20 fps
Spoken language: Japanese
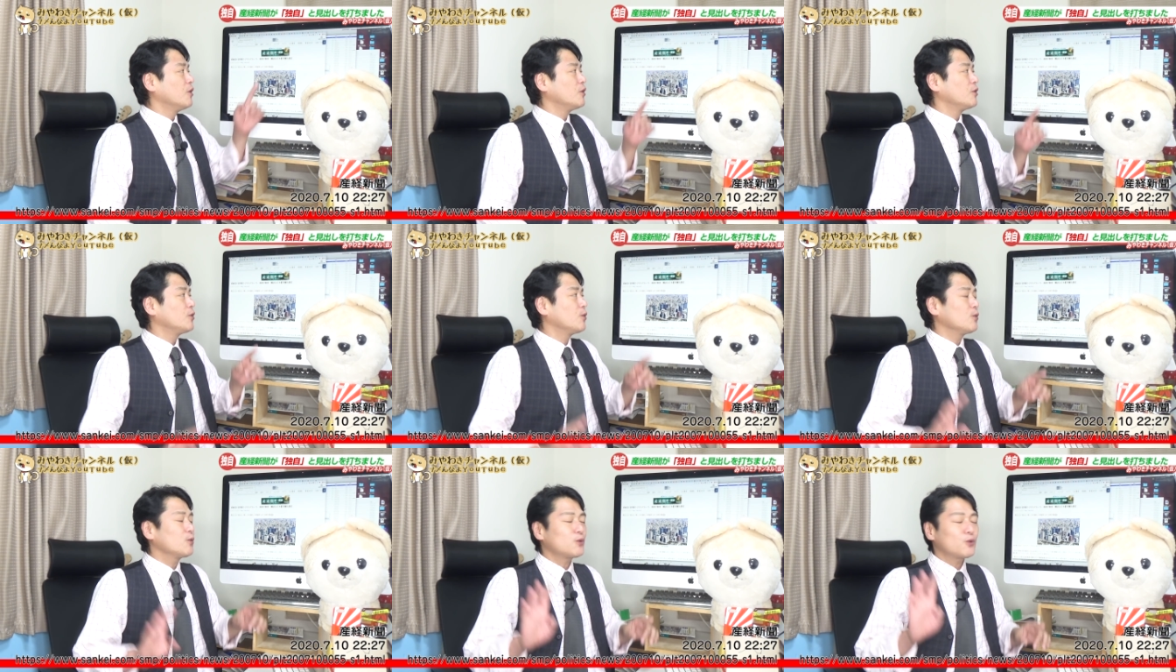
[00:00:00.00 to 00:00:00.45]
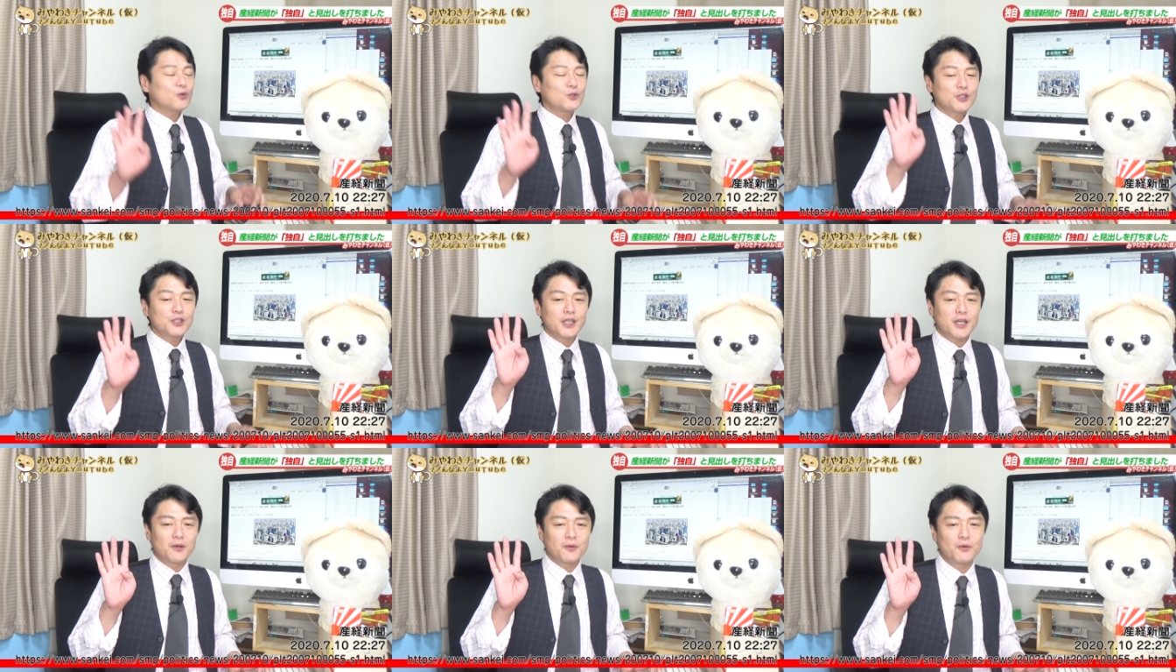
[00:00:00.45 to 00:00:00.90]
4都
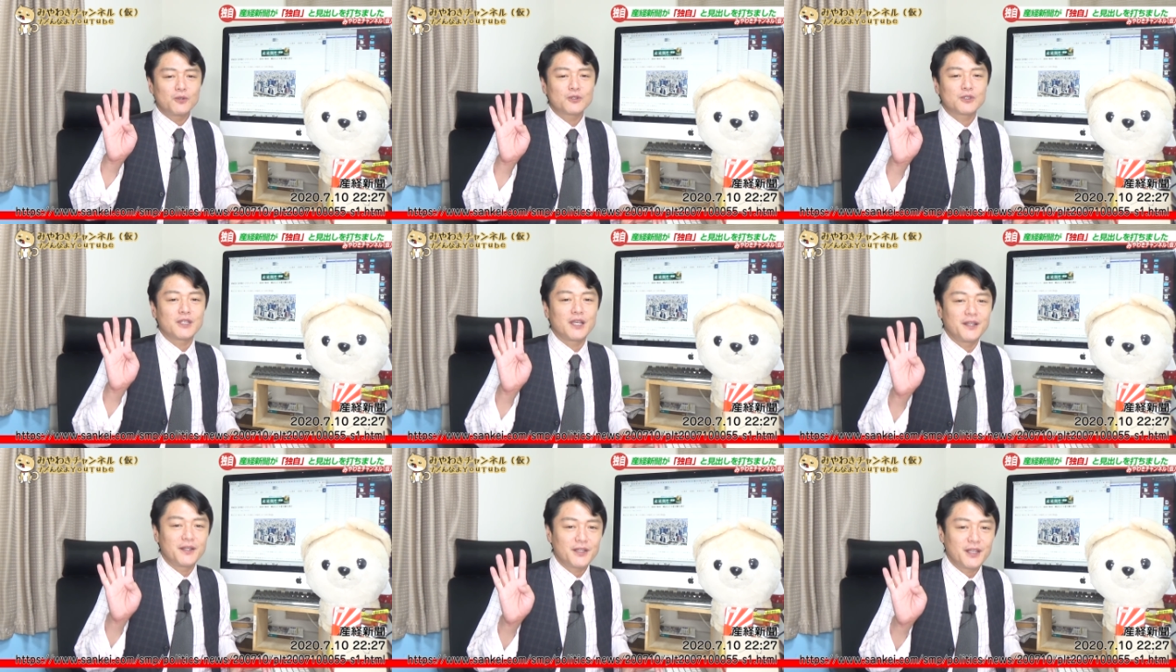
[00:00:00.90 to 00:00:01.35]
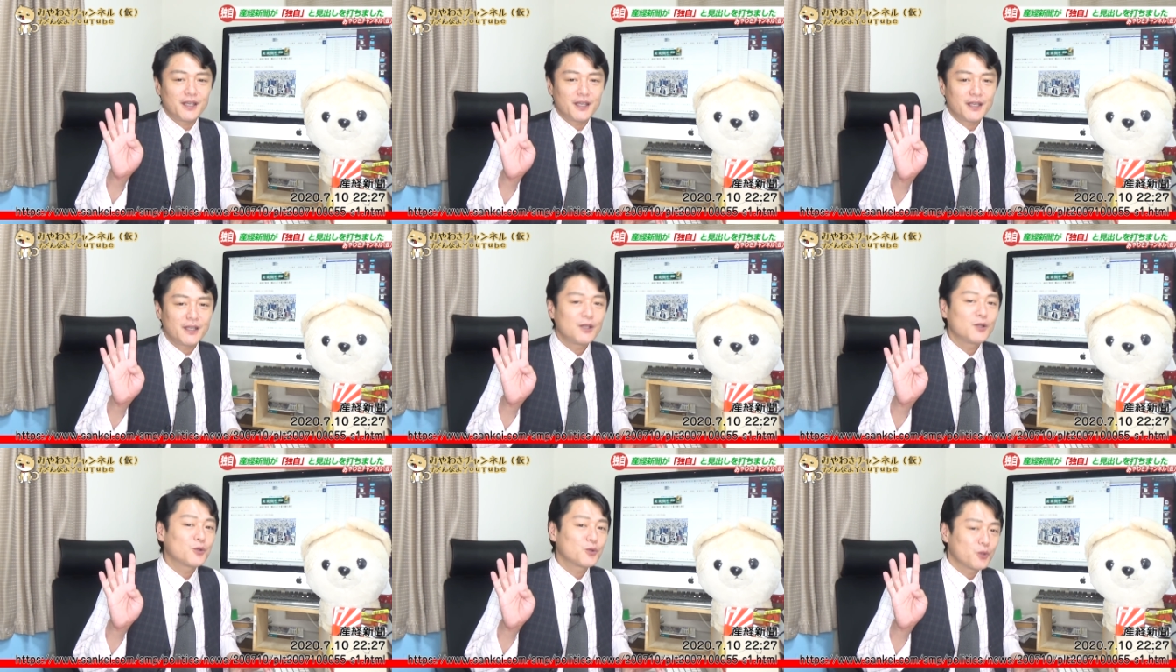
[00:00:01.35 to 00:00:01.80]
市圏を選
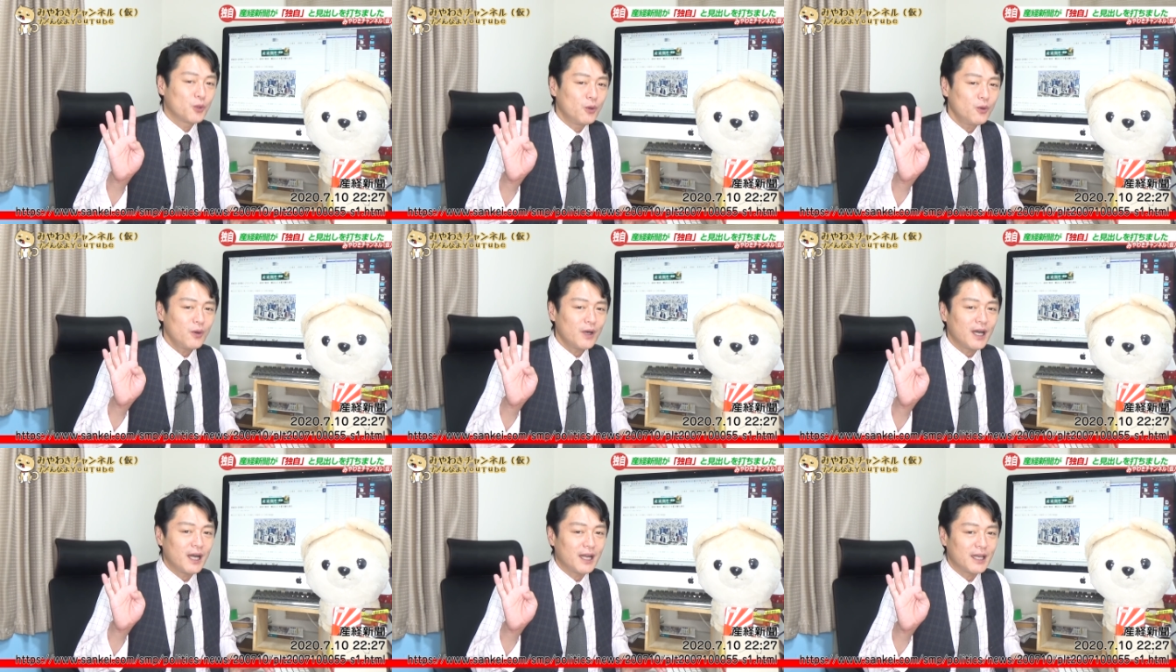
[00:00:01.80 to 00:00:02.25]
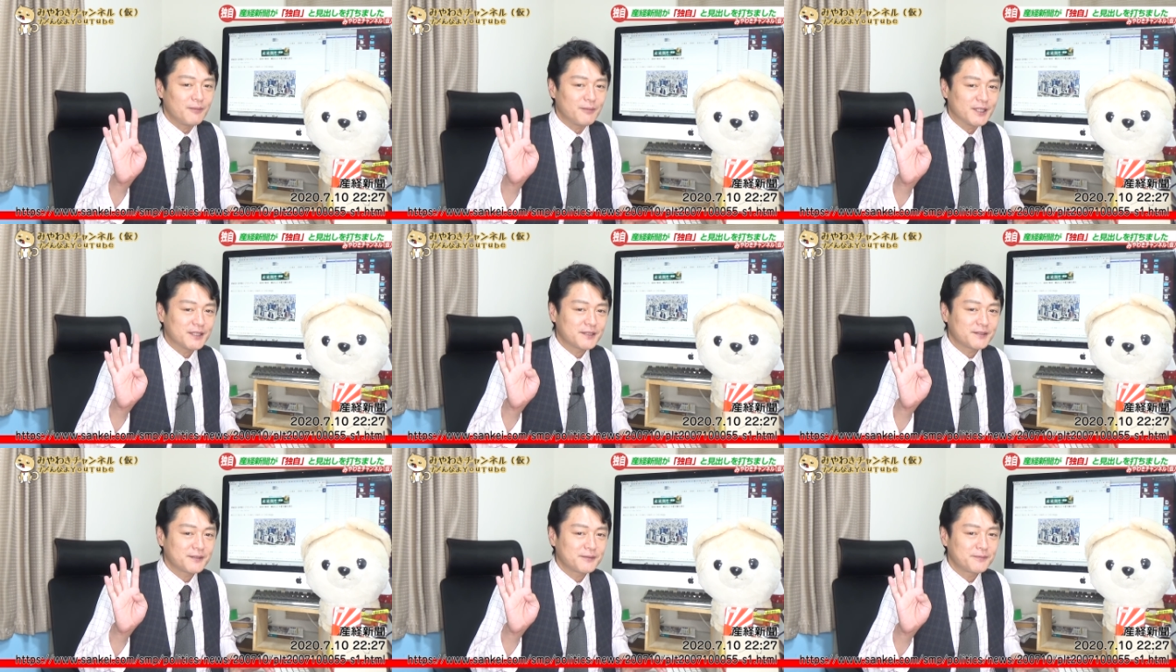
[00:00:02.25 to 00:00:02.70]
定とあり
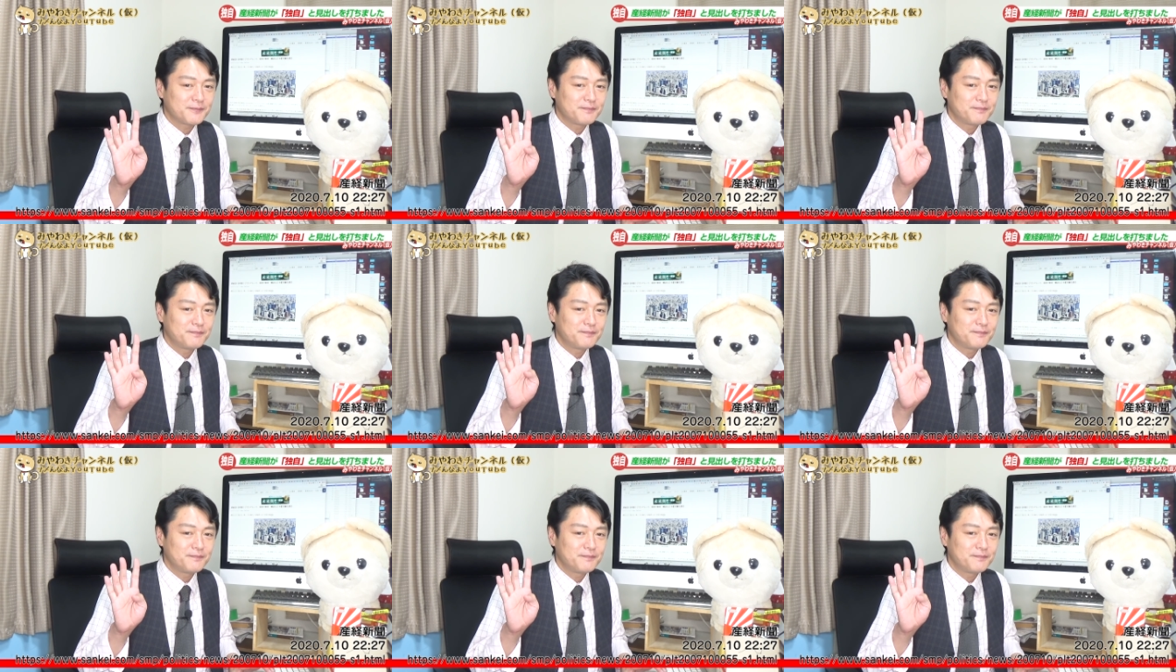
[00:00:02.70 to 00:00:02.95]
ます